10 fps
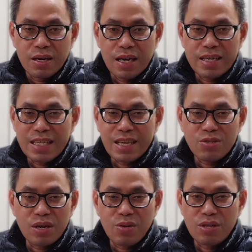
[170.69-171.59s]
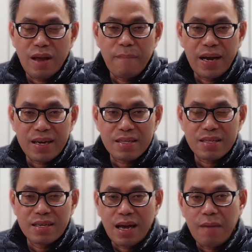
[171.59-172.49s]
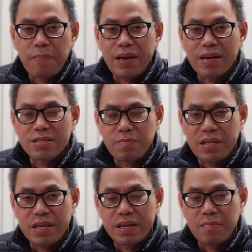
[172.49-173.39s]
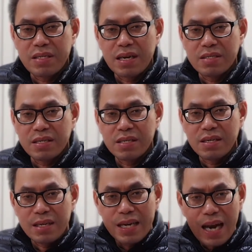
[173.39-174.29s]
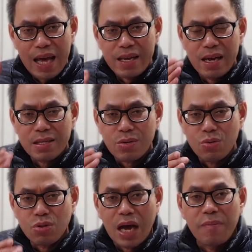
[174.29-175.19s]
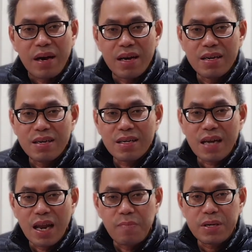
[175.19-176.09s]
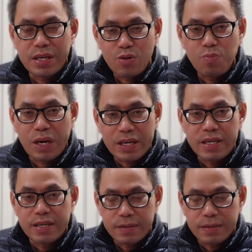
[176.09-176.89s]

Dan kita saudaraku tidak mengerti apa yang sebenarnya menjadi nilai yang terutama dalam kehidupan ini.